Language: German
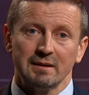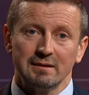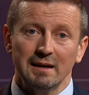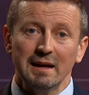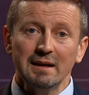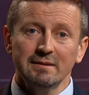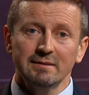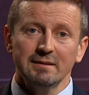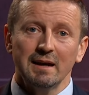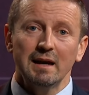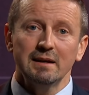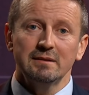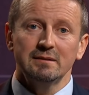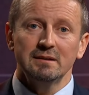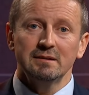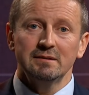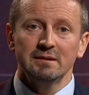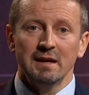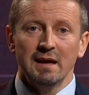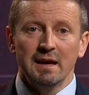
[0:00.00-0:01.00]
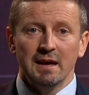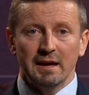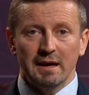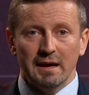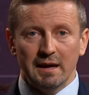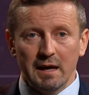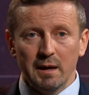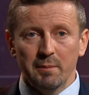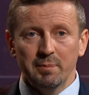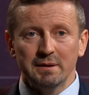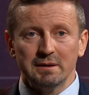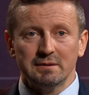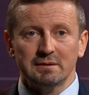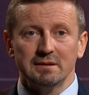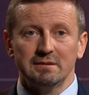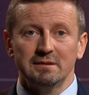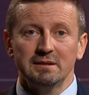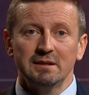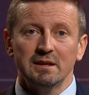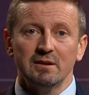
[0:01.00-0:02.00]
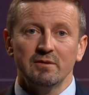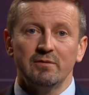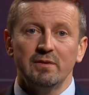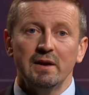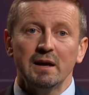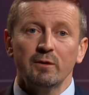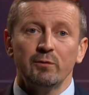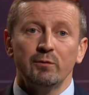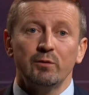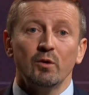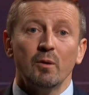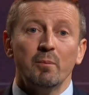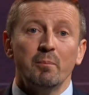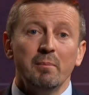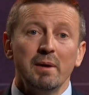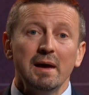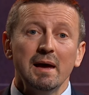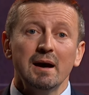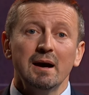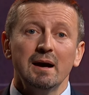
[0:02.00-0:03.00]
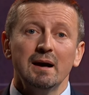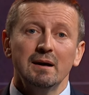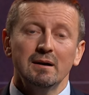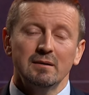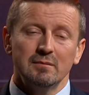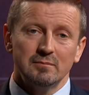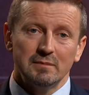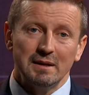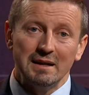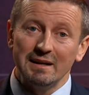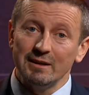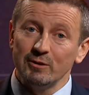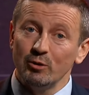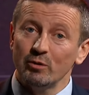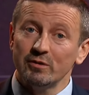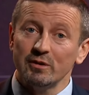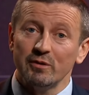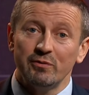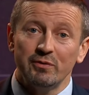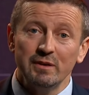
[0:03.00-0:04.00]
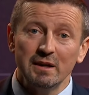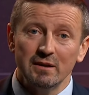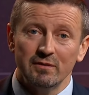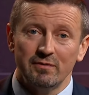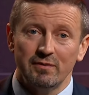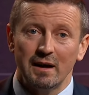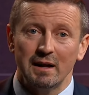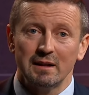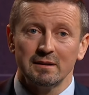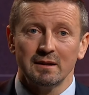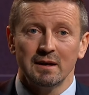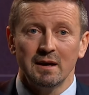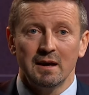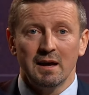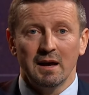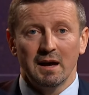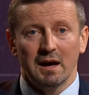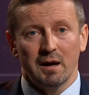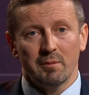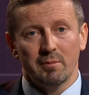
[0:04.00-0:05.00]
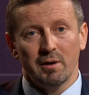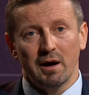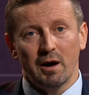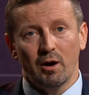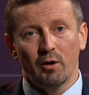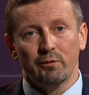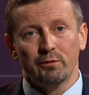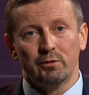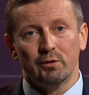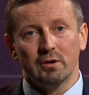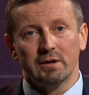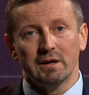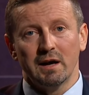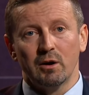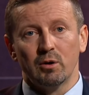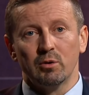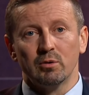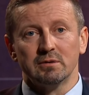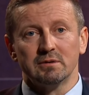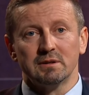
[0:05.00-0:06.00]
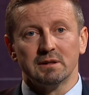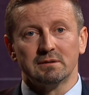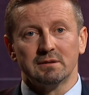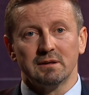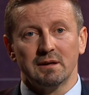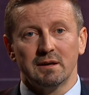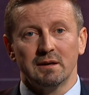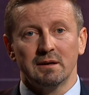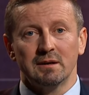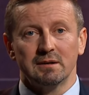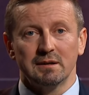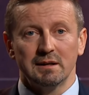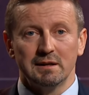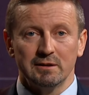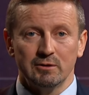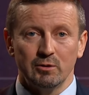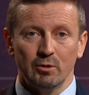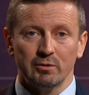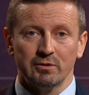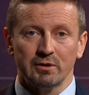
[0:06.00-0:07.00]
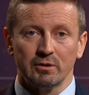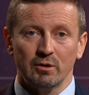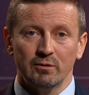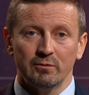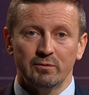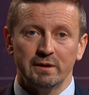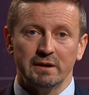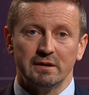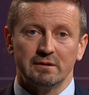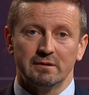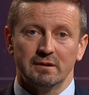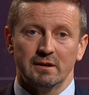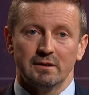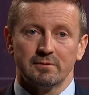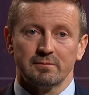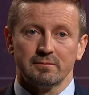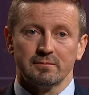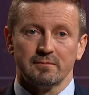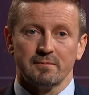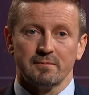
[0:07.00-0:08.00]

Gleichzeitig ebnete sie den Weg für mehr religiöse Vielfalt, aber auch für Jahrhunderte religiöse Konflikte.